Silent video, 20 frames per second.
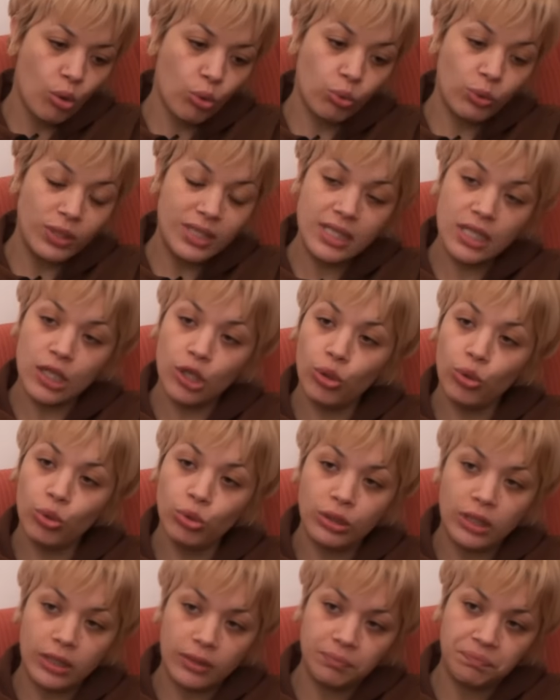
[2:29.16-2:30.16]
ويديه
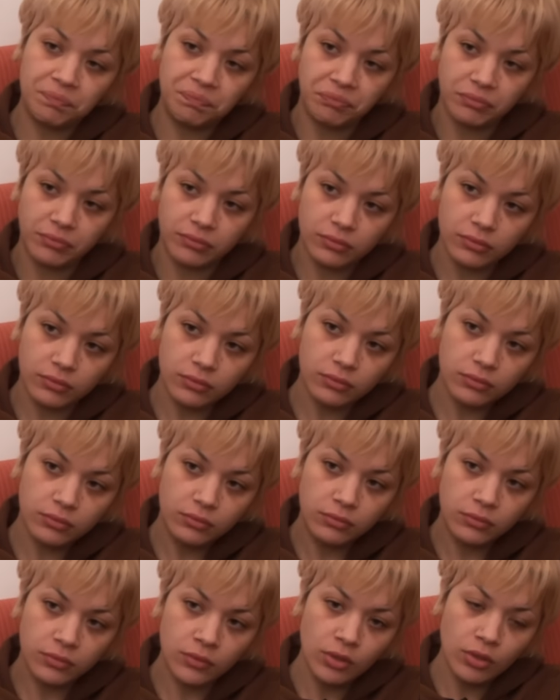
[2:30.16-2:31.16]
اللوطه
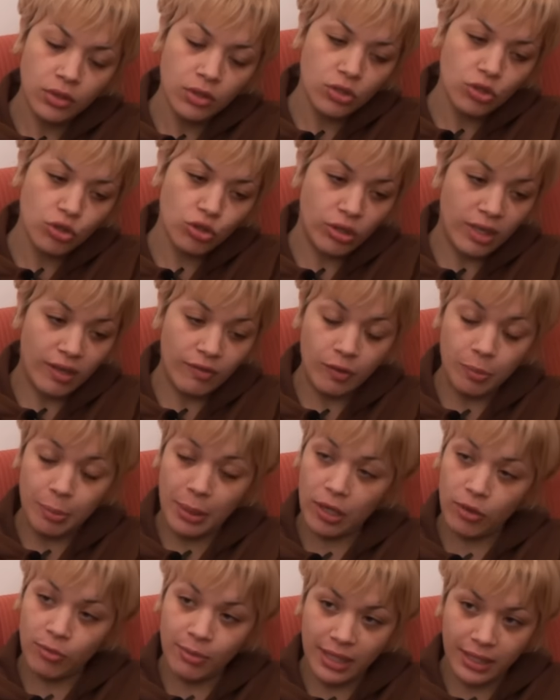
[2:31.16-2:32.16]
je n'avais
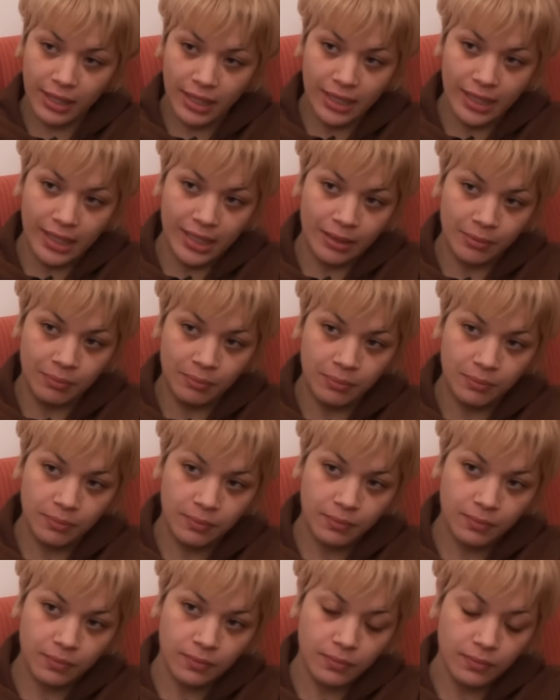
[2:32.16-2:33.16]
pas remarqué لا
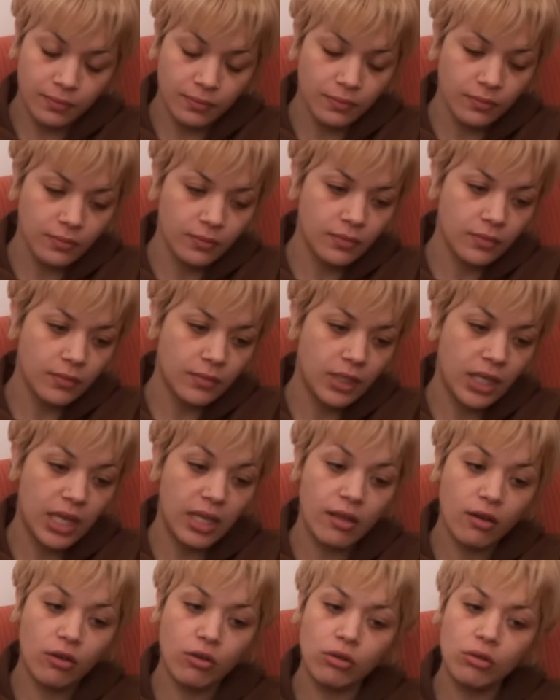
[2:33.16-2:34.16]

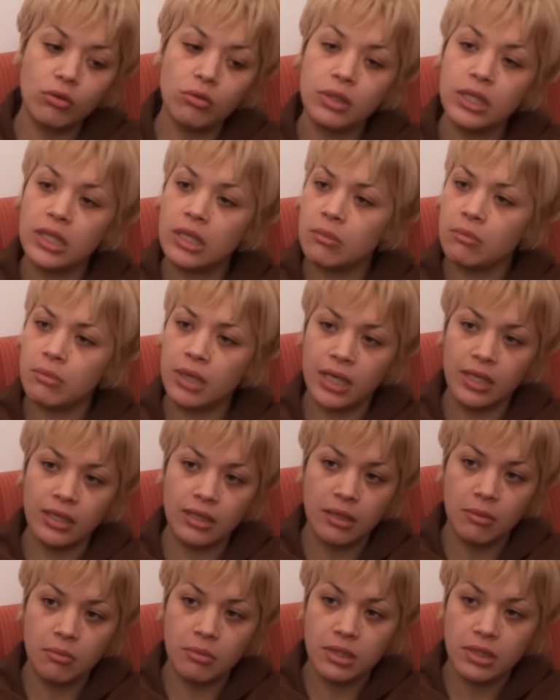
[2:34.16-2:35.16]
هذا كله وانا
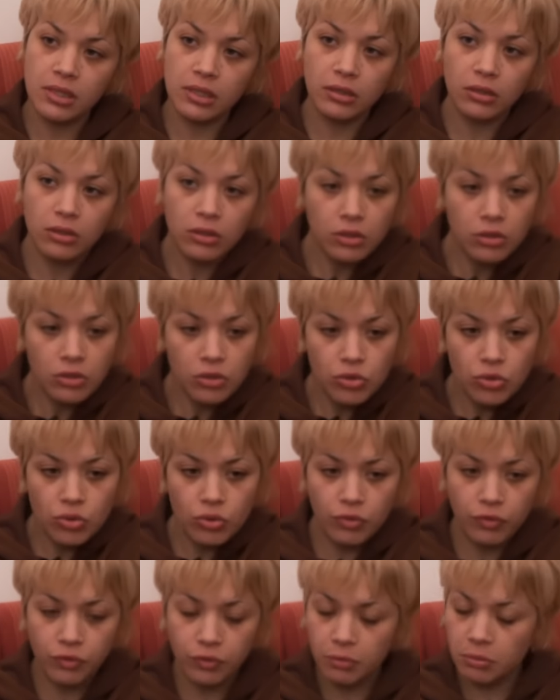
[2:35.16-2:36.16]
معناتها مازلت
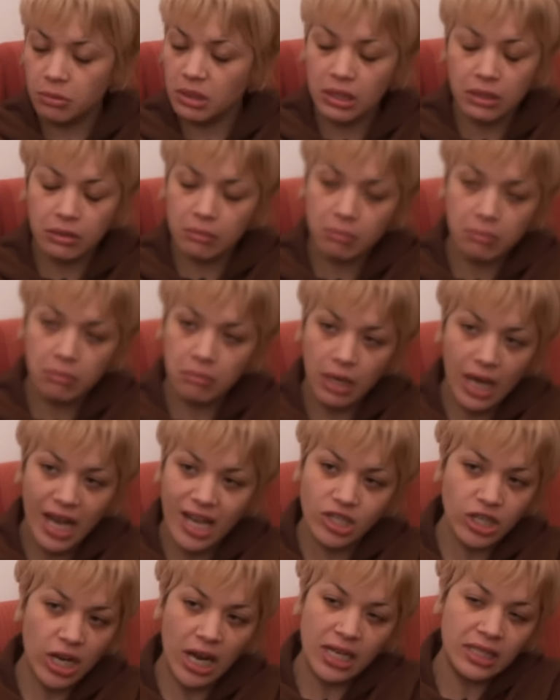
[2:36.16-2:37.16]
نشوف ما
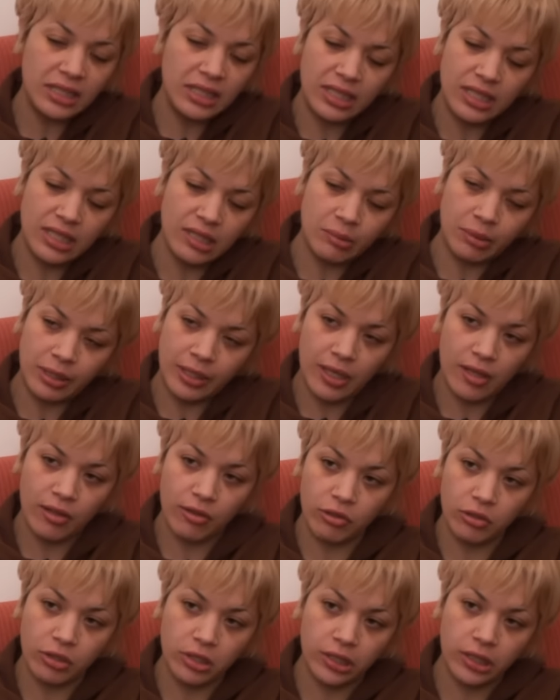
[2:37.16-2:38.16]
حاجه عاديه معناها
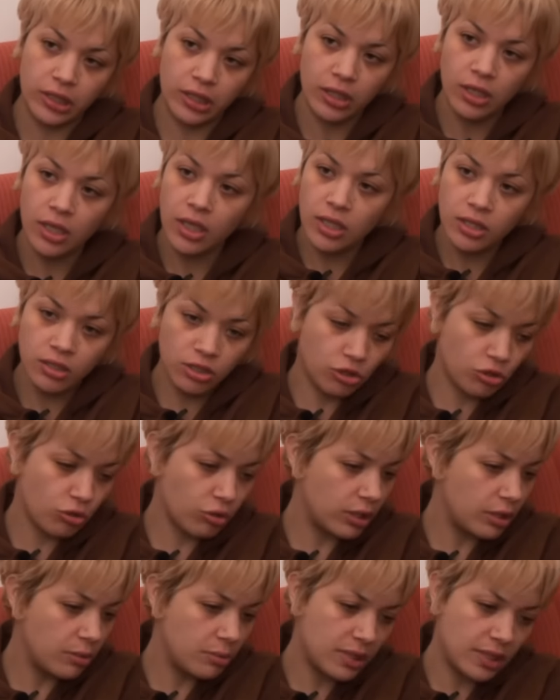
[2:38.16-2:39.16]
ظهرت لي سي
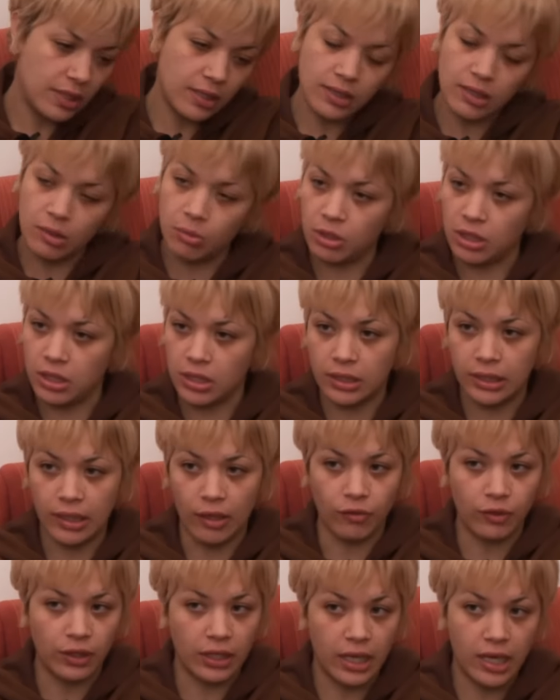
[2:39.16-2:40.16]
شكري مستانسه بيه
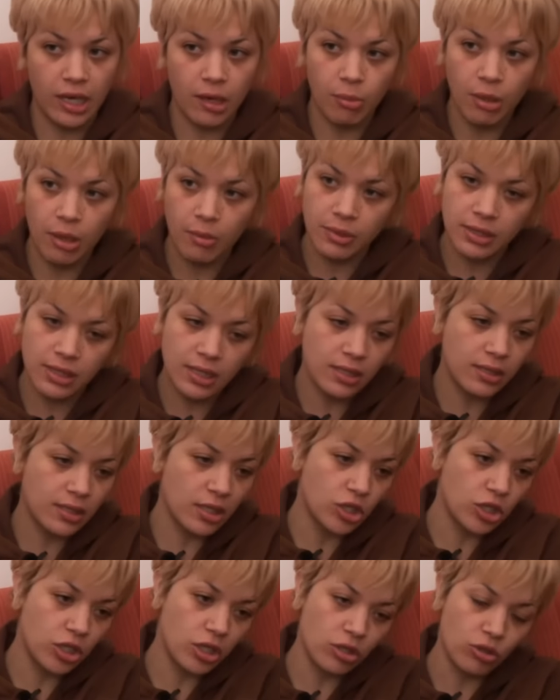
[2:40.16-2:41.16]
يطلع في الكرهبه
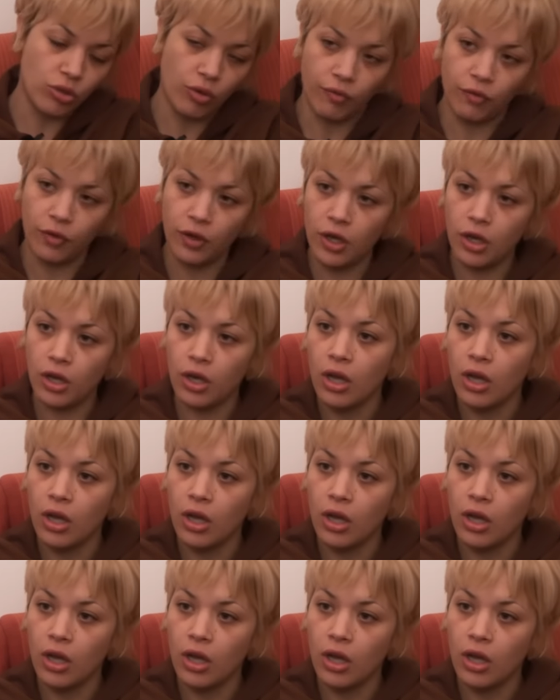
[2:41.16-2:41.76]
مستانسه يجي شوفور